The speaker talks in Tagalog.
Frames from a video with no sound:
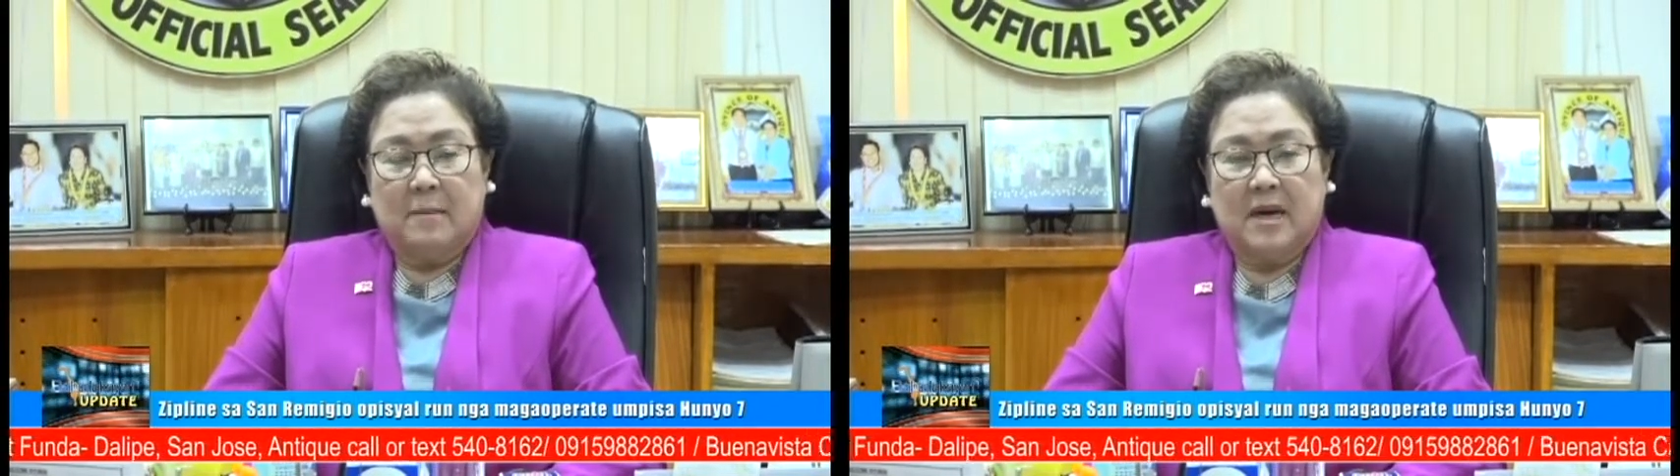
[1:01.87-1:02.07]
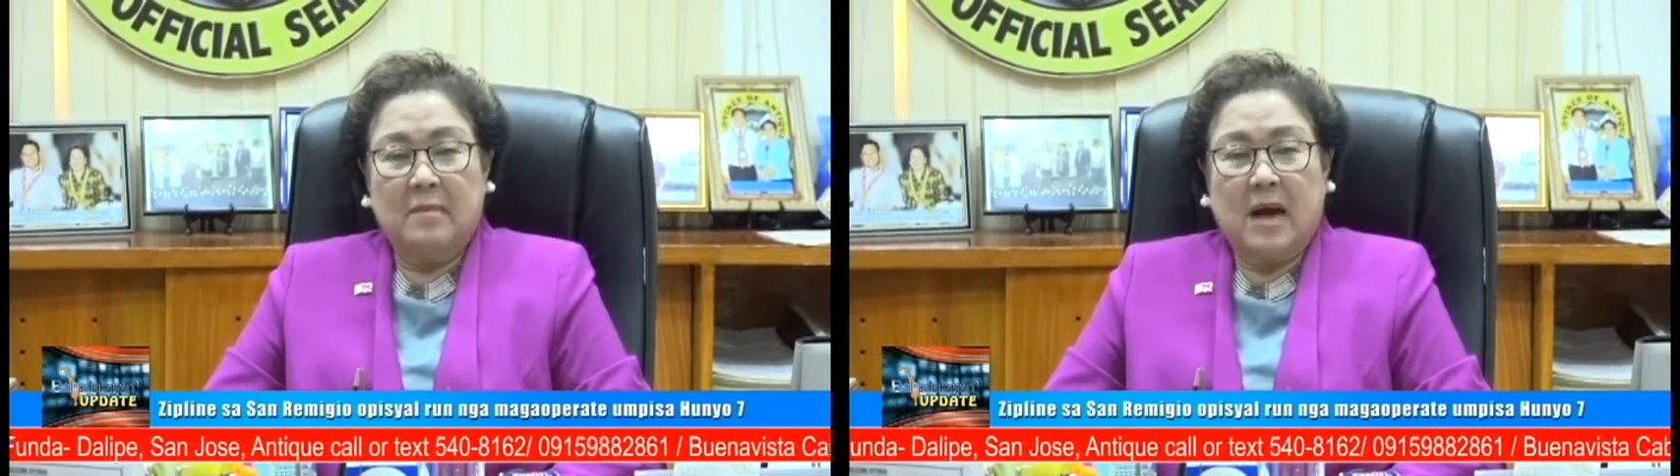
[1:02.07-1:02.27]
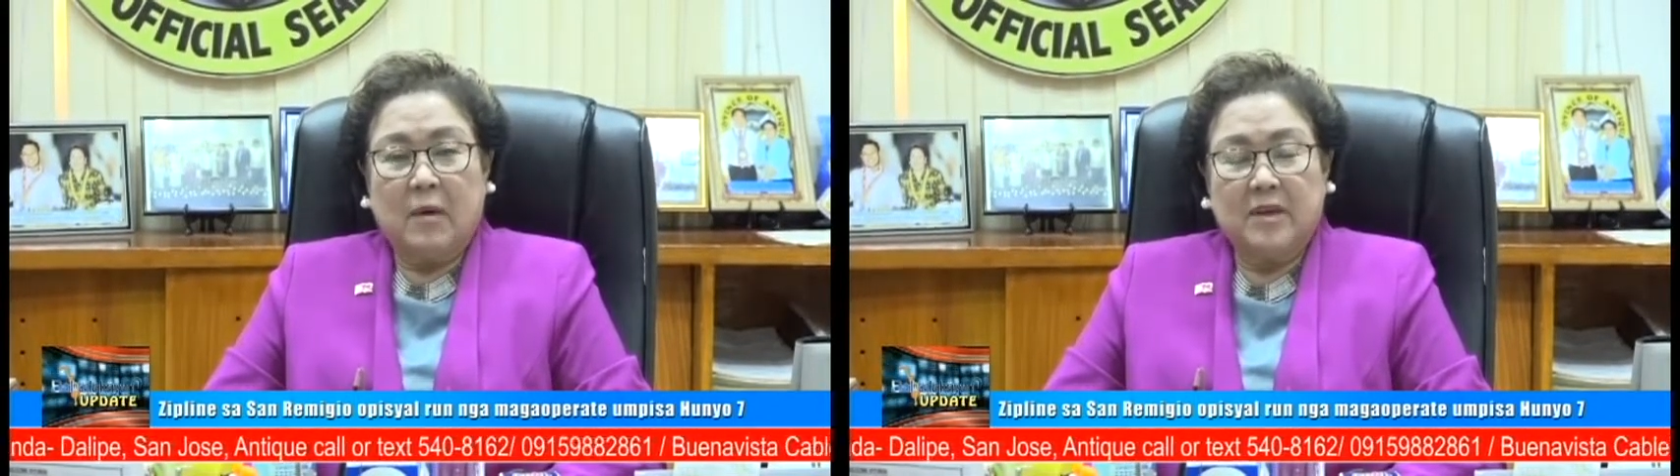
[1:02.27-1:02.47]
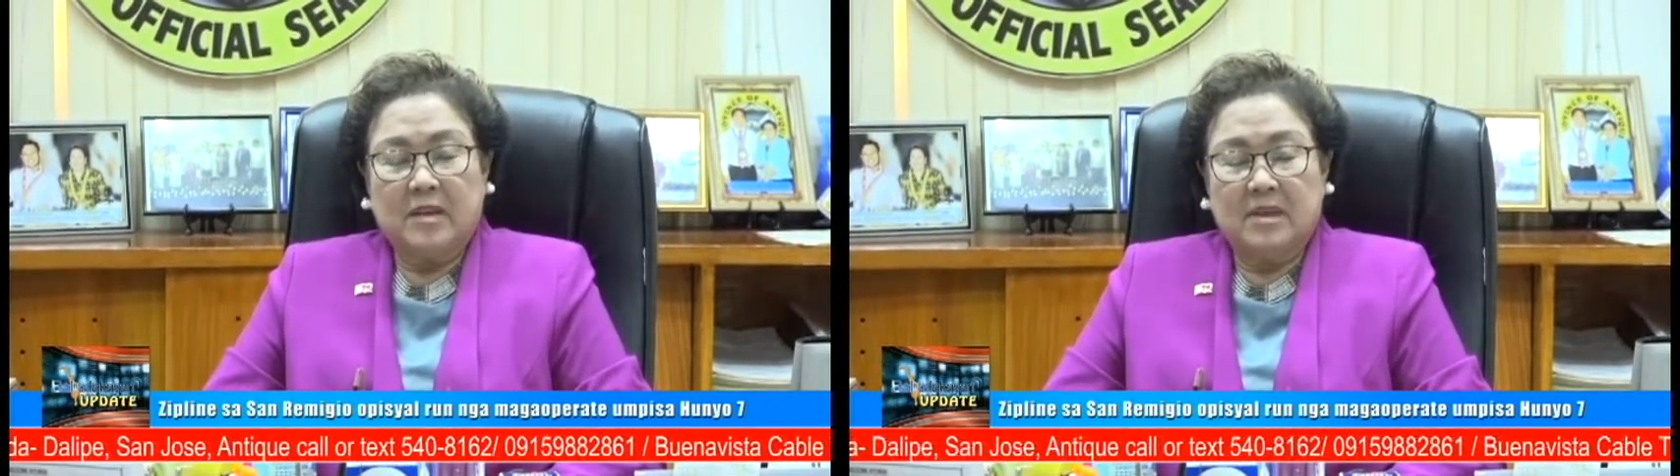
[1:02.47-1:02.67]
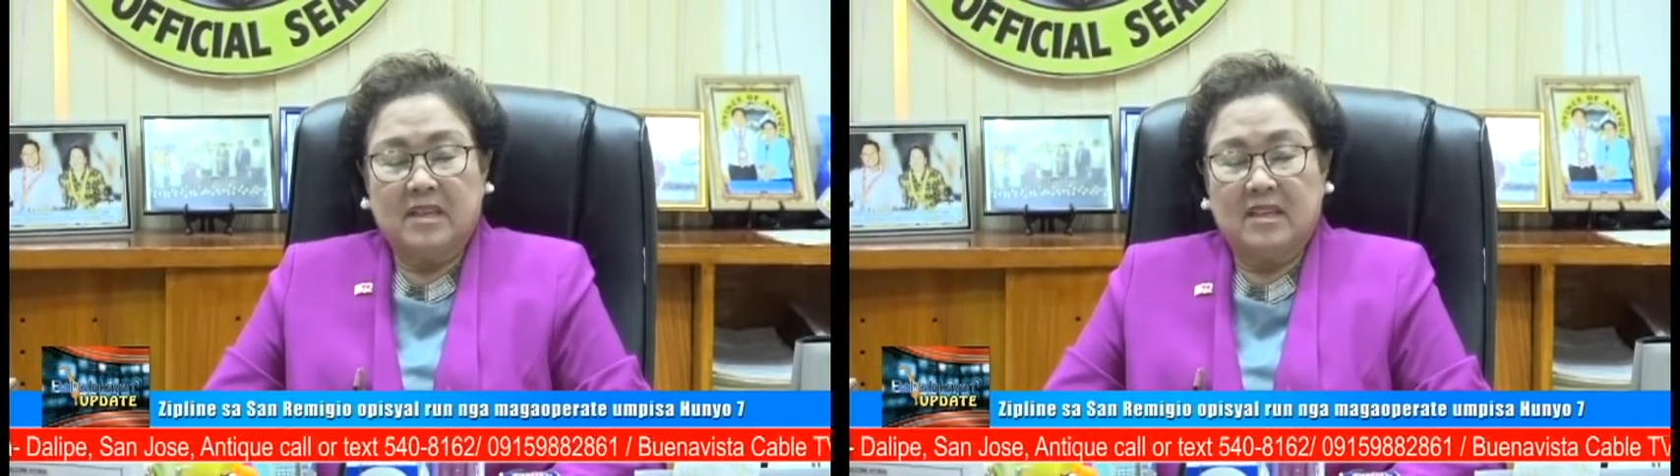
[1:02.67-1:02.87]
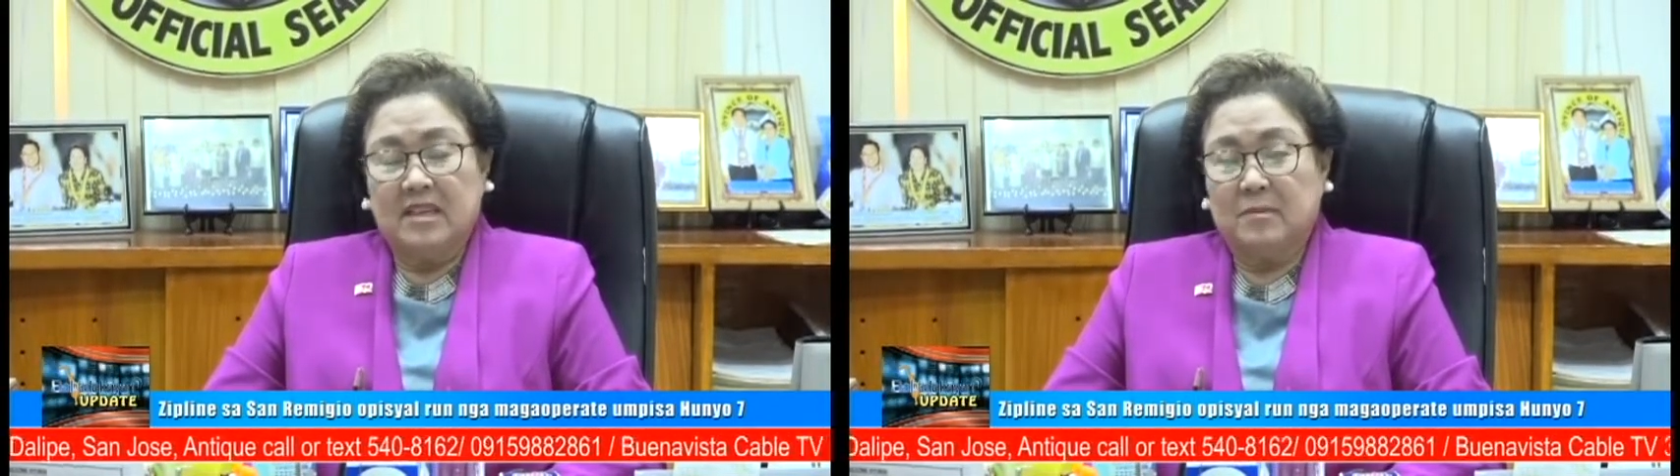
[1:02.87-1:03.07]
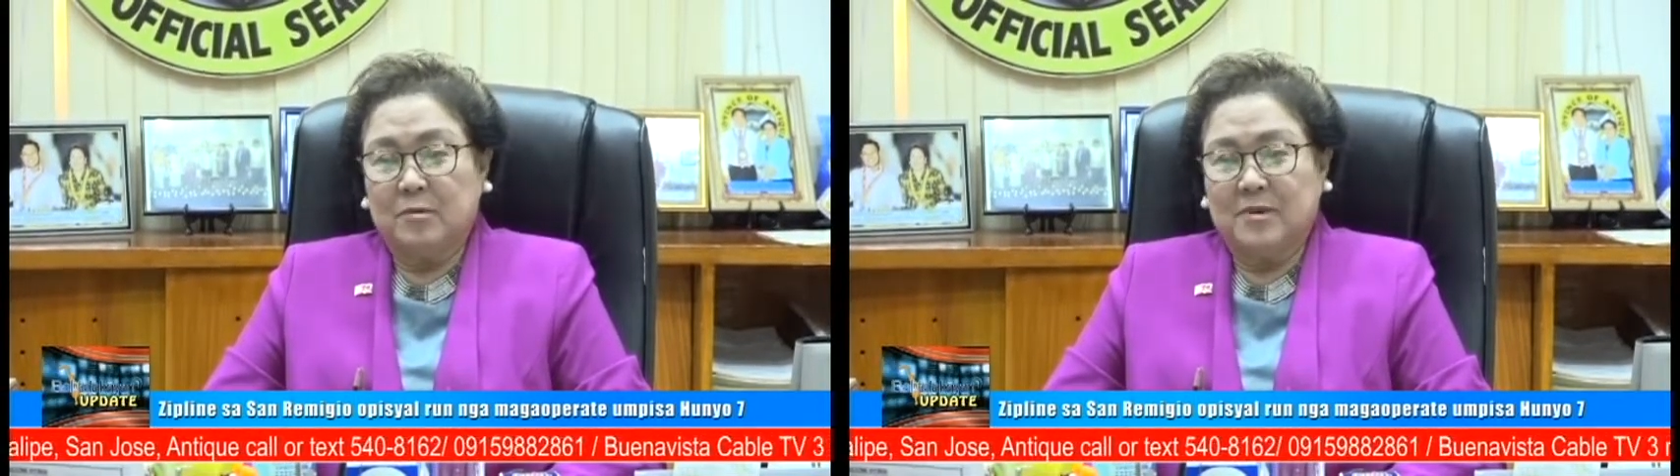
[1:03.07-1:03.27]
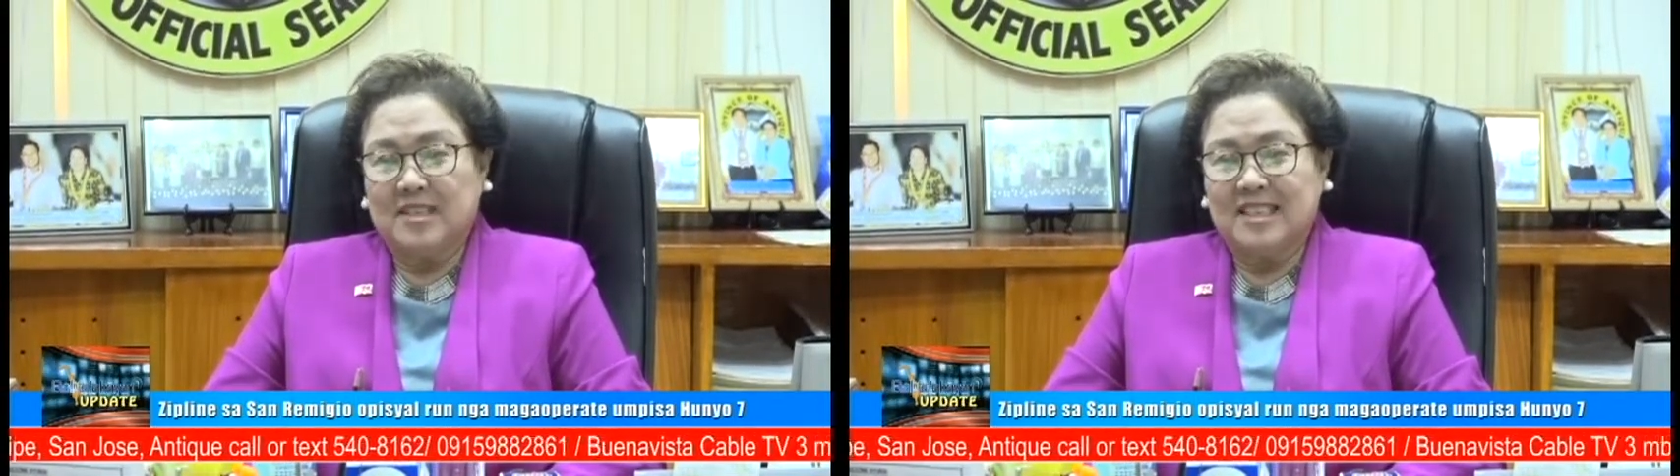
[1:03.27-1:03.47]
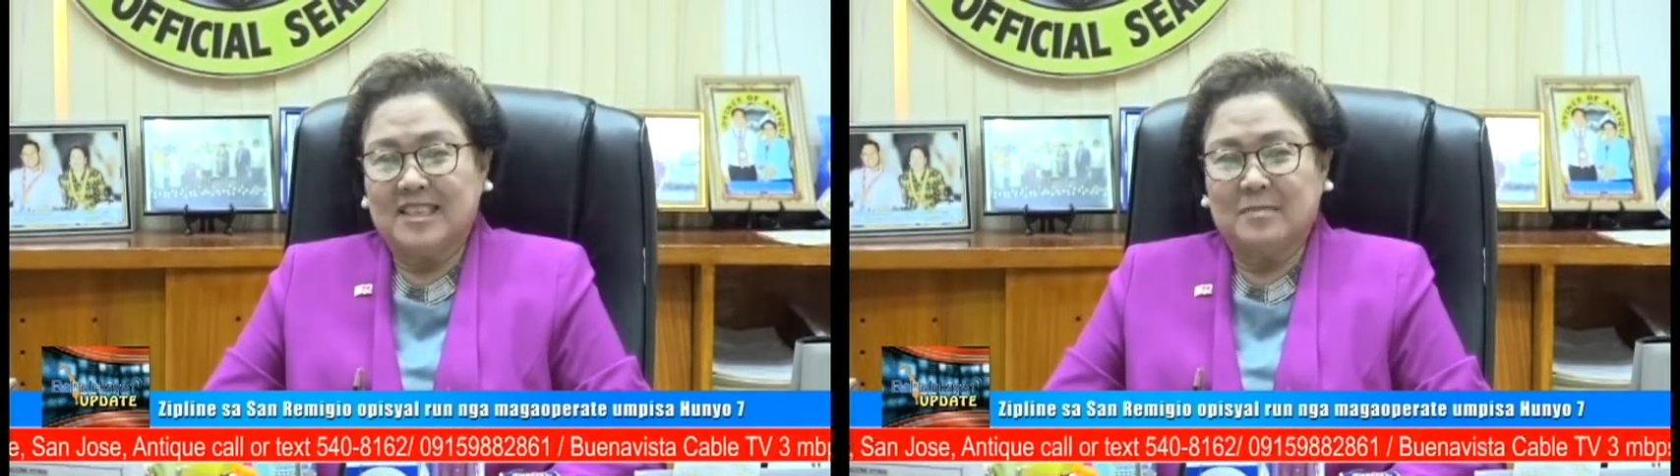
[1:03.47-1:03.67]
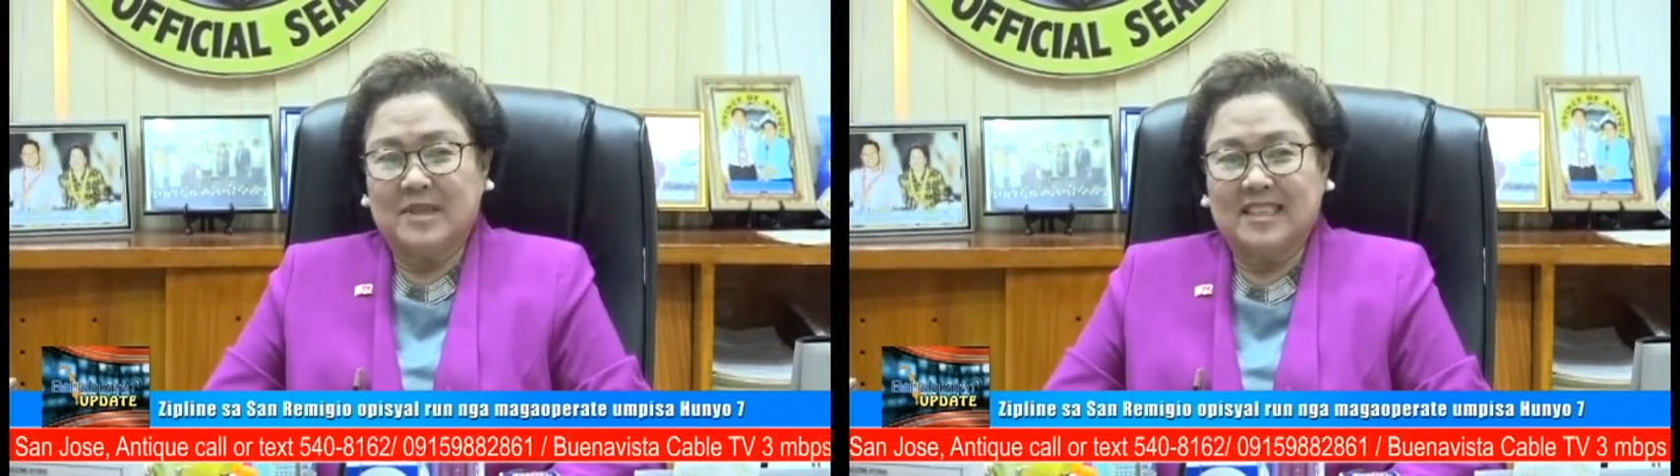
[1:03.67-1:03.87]
makabawi naman eh ang
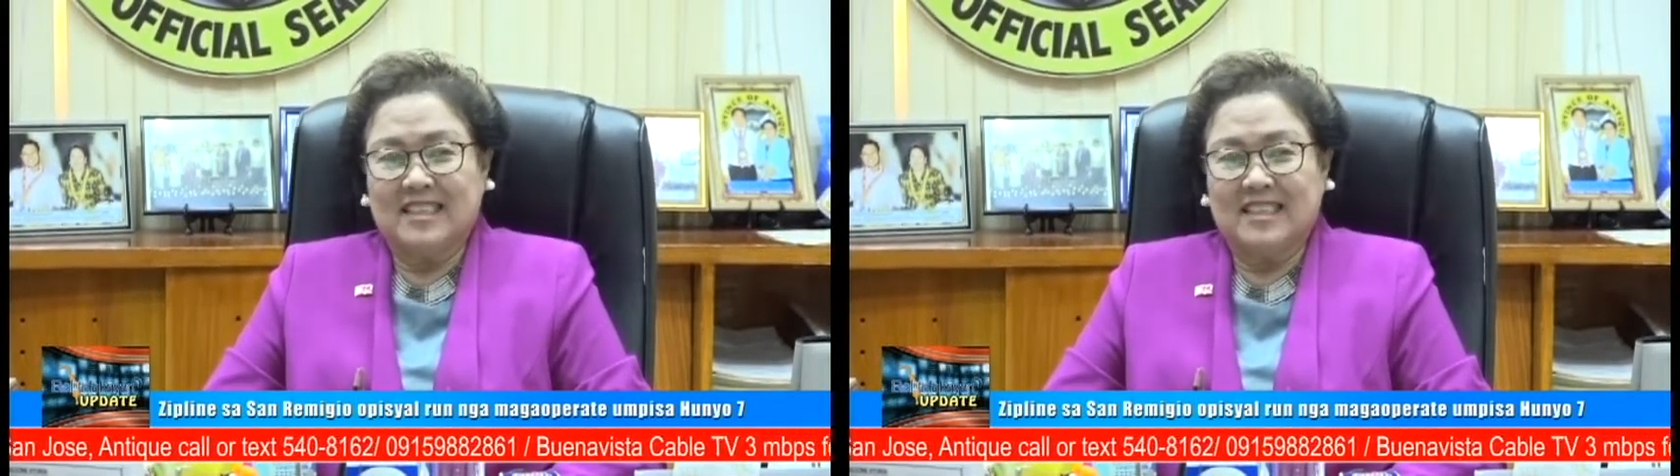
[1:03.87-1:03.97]
probinsya sa pag